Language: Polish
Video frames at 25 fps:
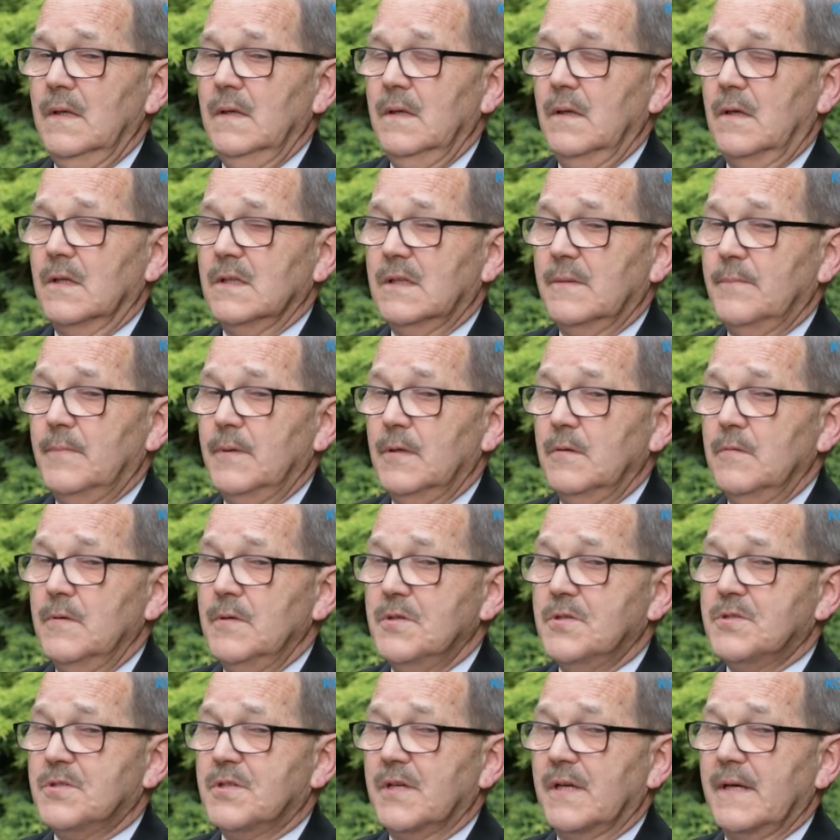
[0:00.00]

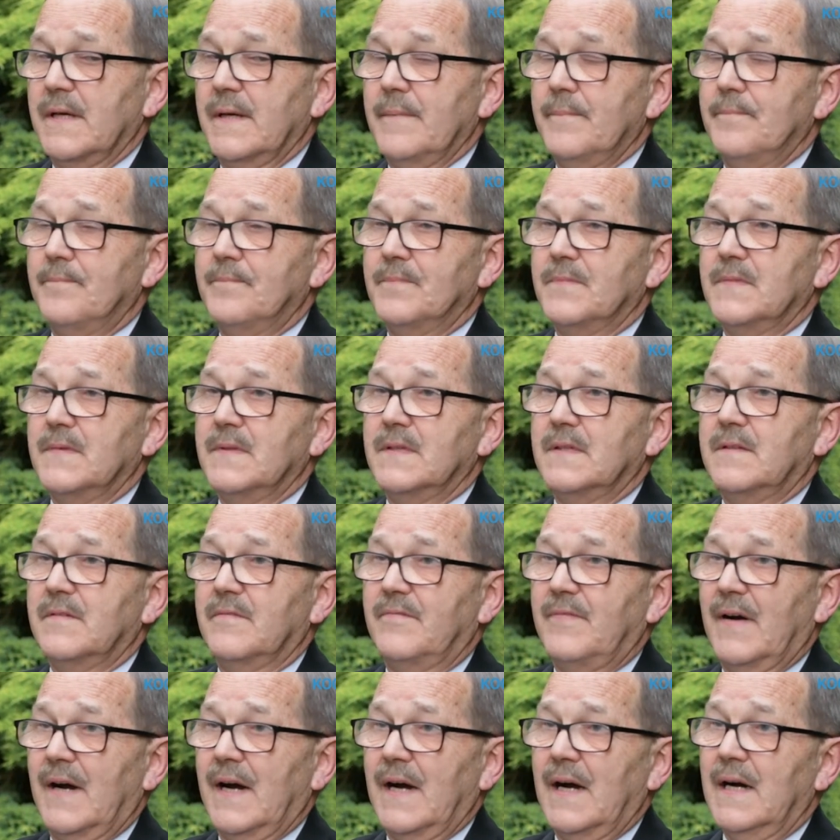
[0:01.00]
odbyły się
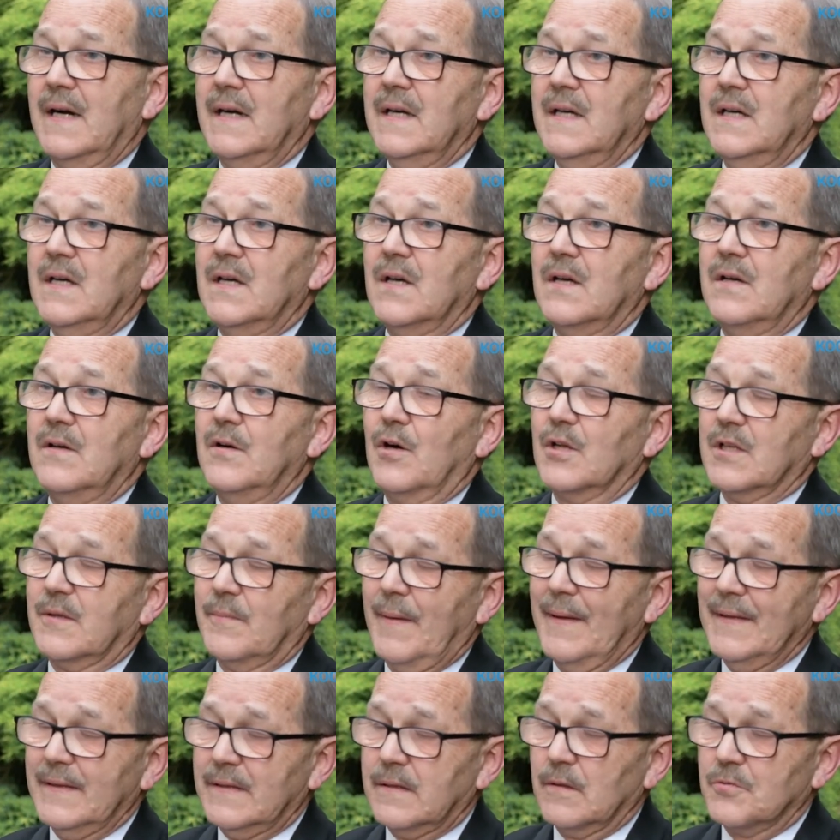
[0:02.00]
dwa
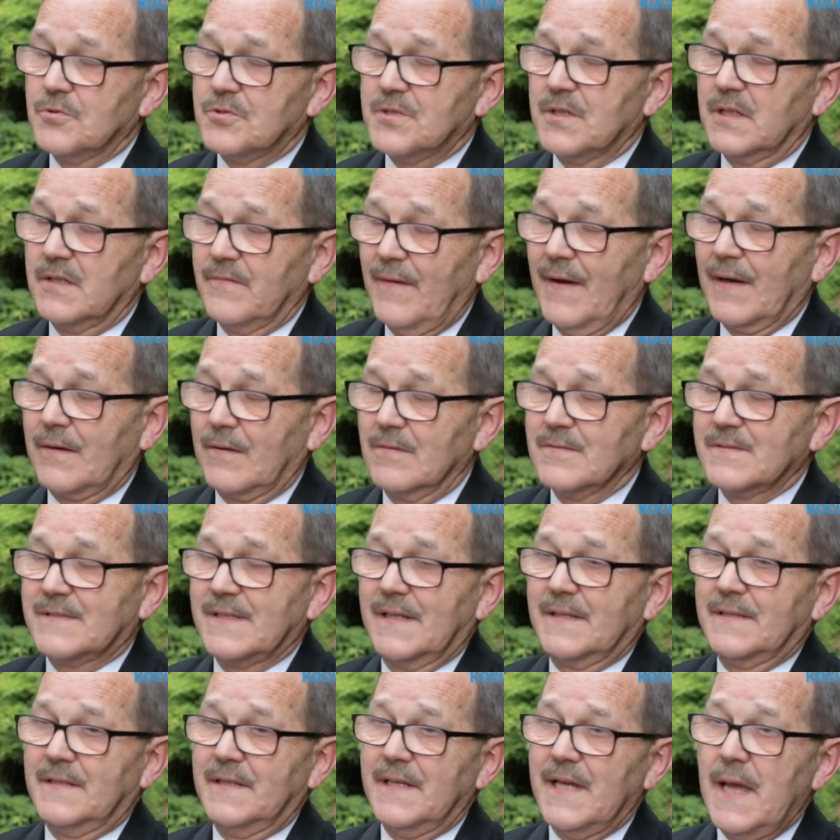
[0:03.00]
odbędą się dwa
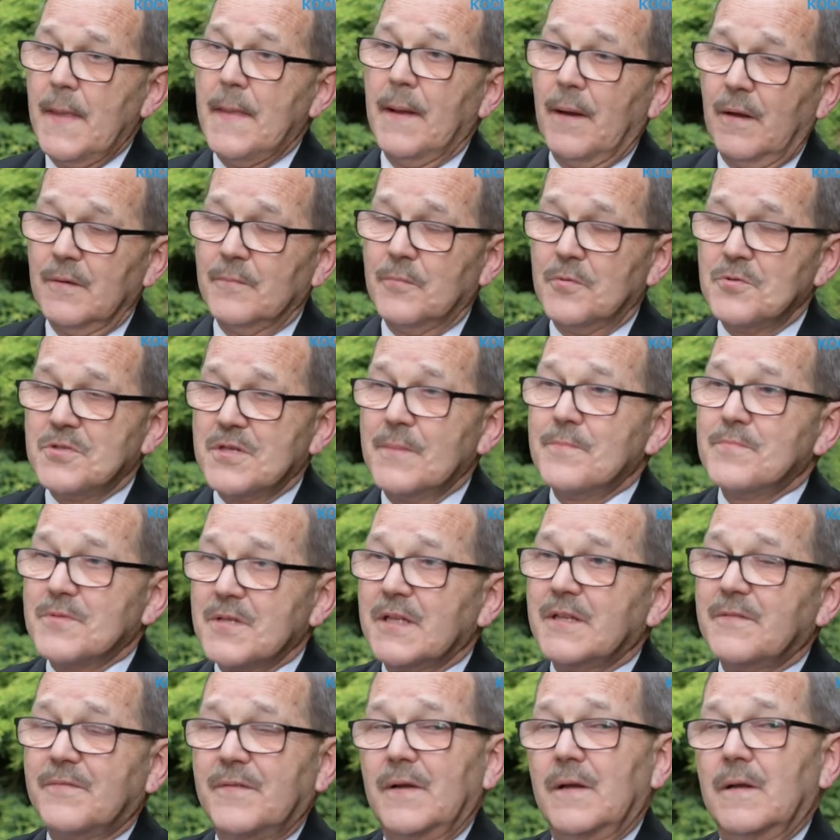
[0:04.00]
koncerty. Jeden odbył się
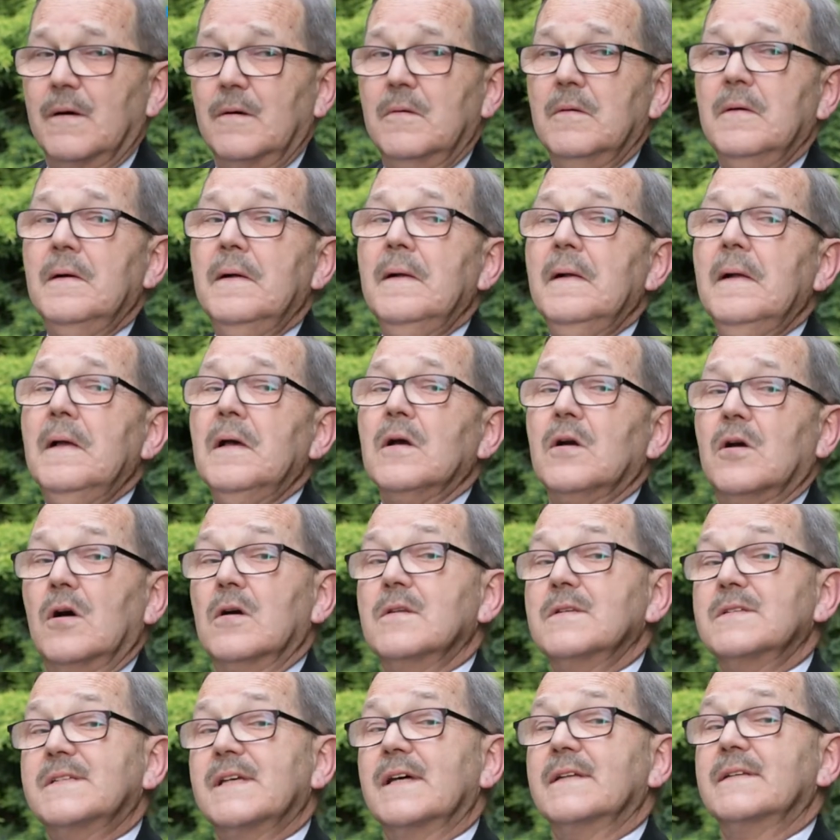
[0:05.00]
przed chwilą.
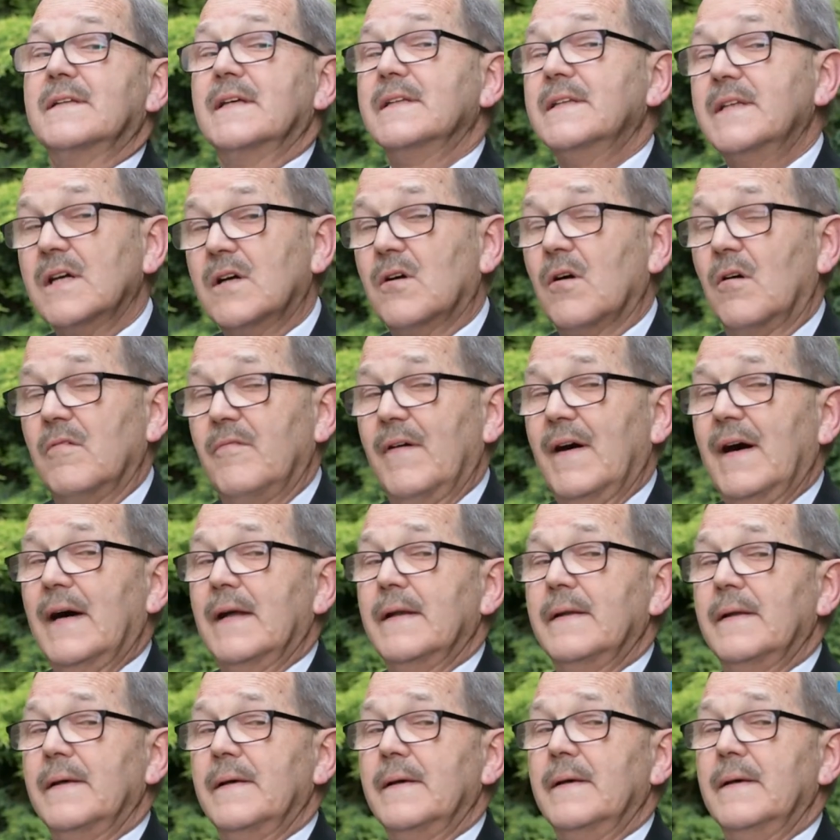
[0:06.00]
Koncert
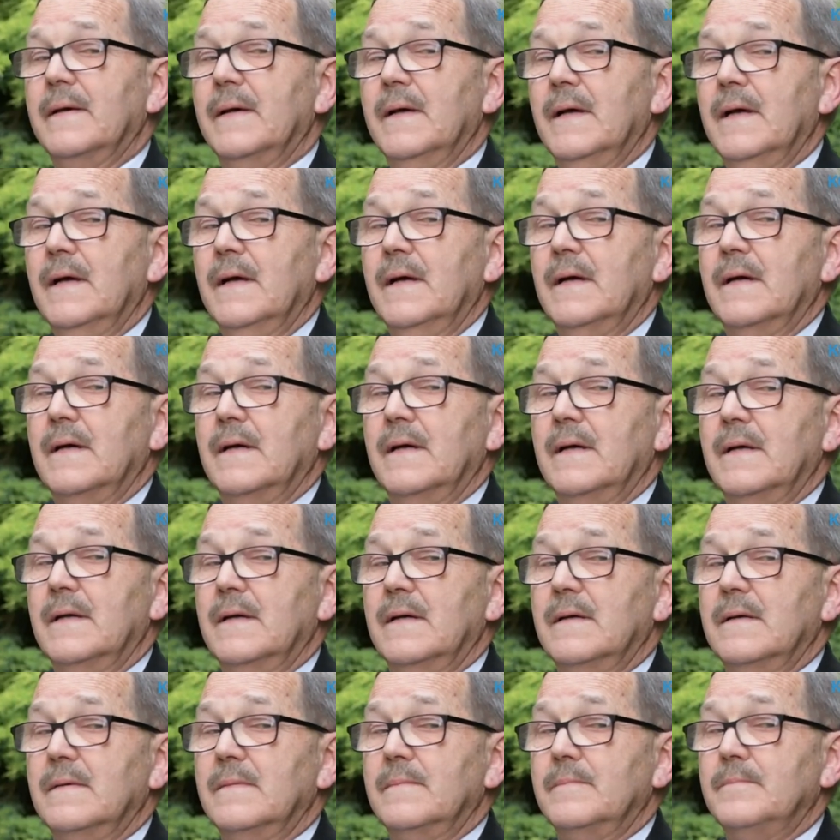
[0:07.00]
dedykowany
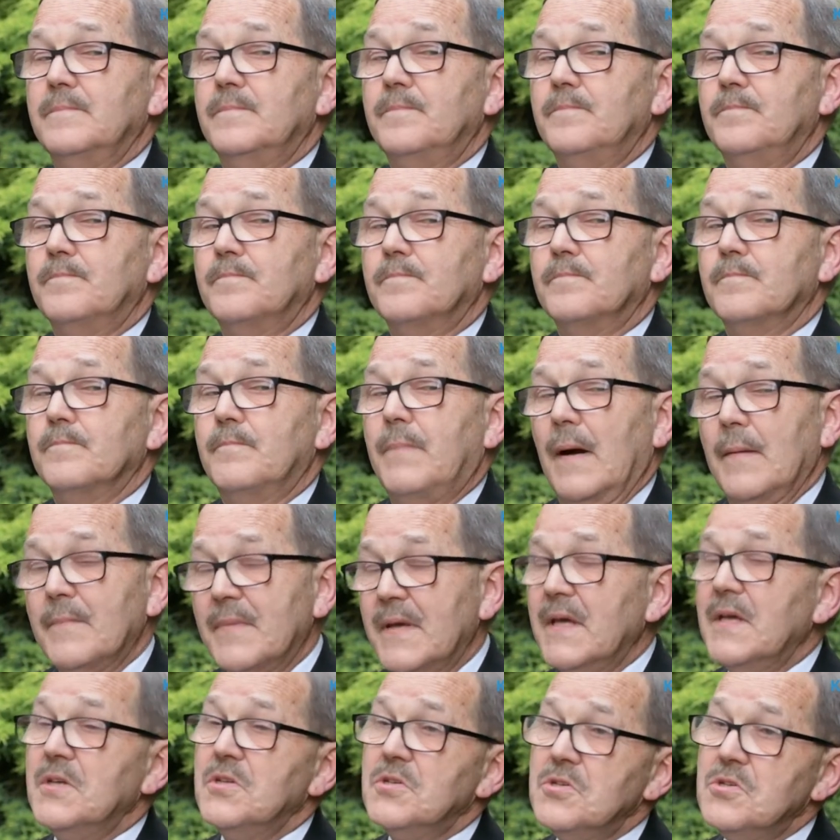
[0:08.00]

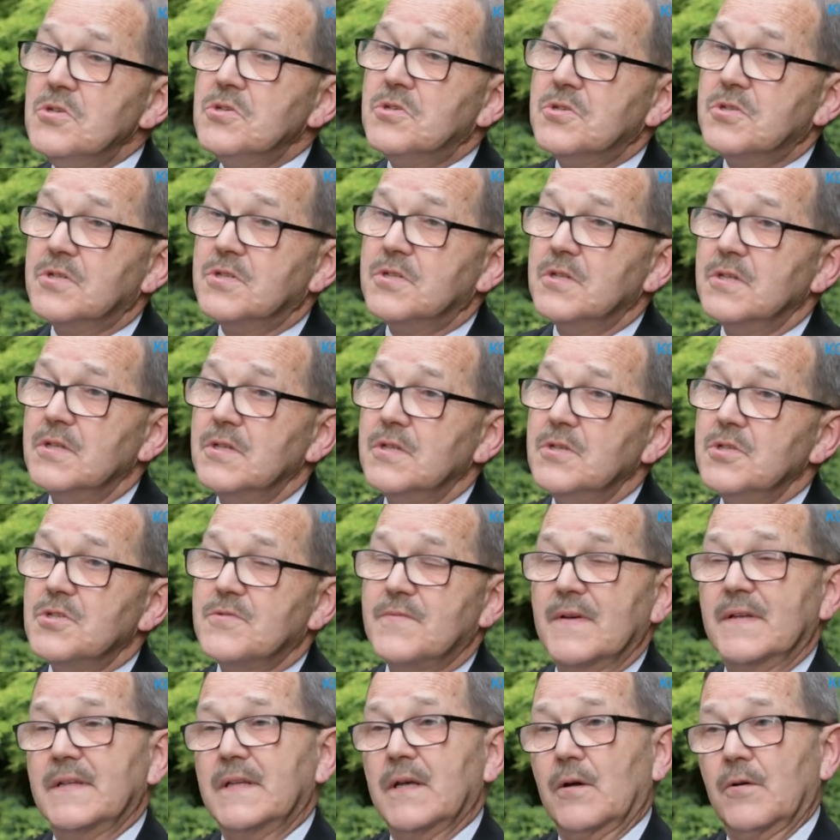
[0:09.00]
pamięci
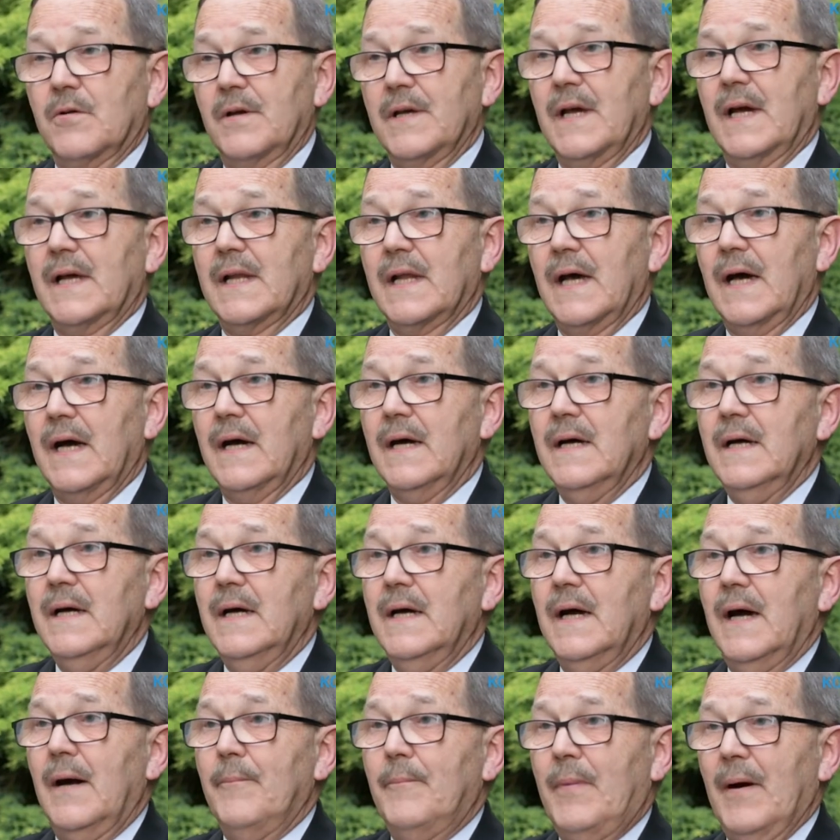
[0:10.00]
świętego Jana
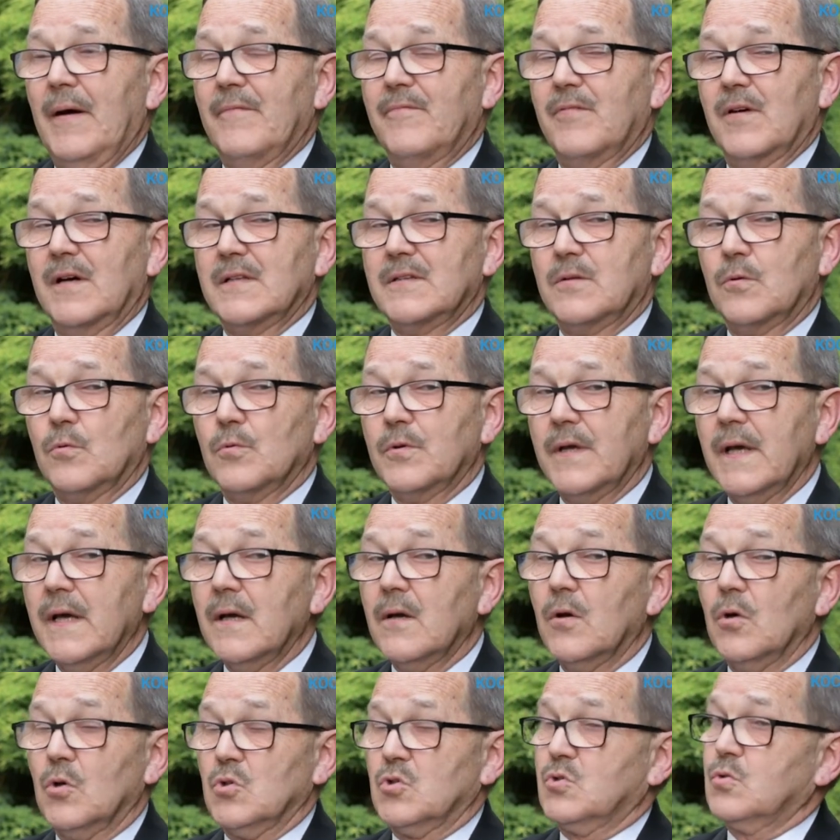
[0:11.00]
Pawła
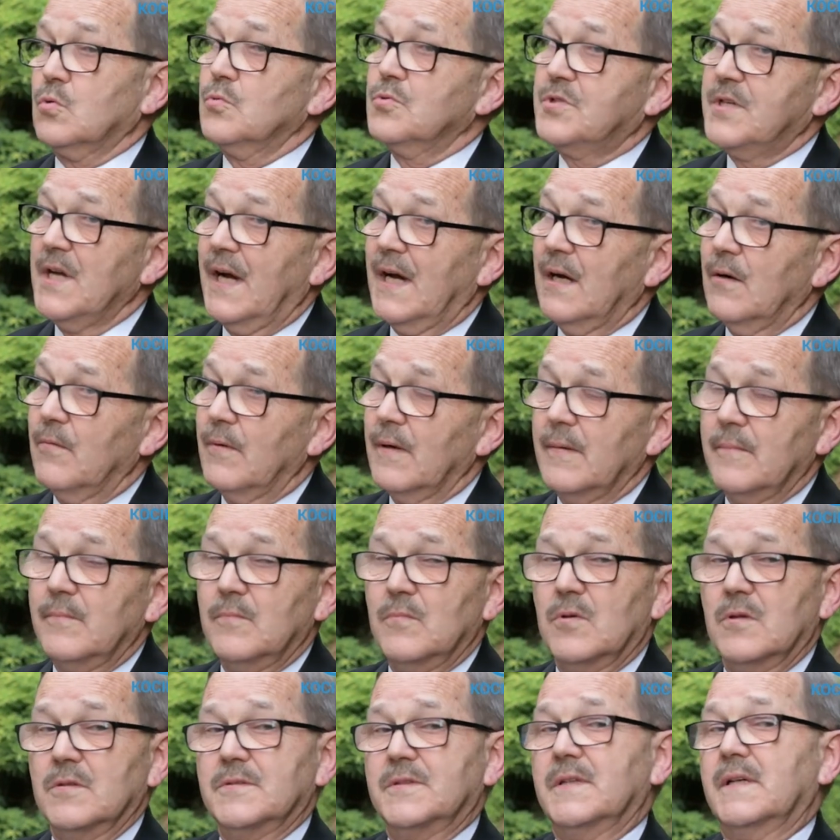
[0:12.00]
II z udziałem
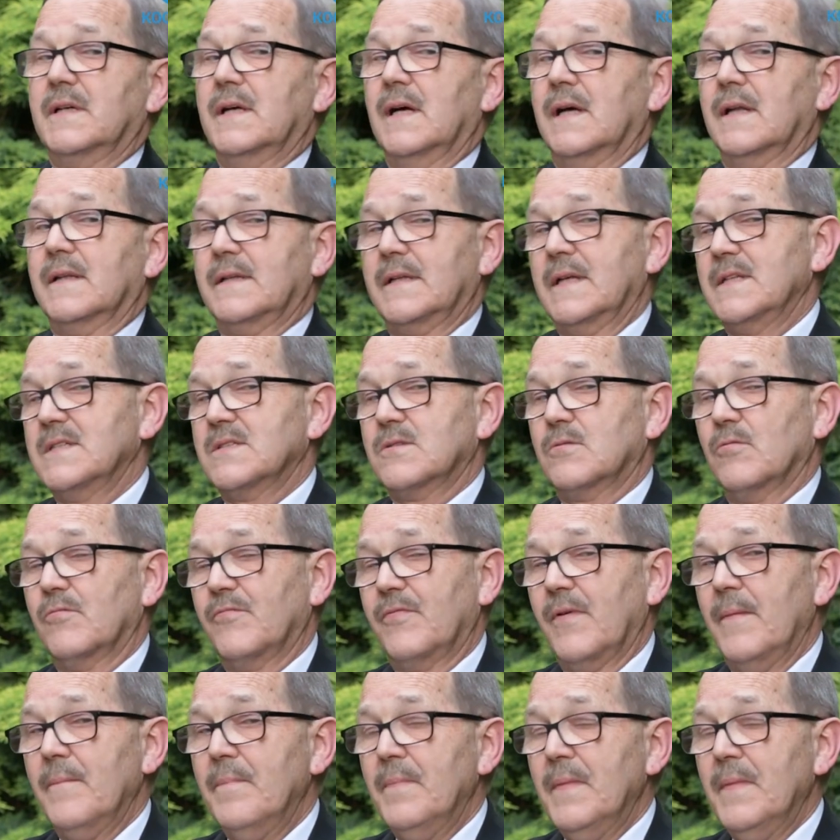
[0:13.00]
młodych artystów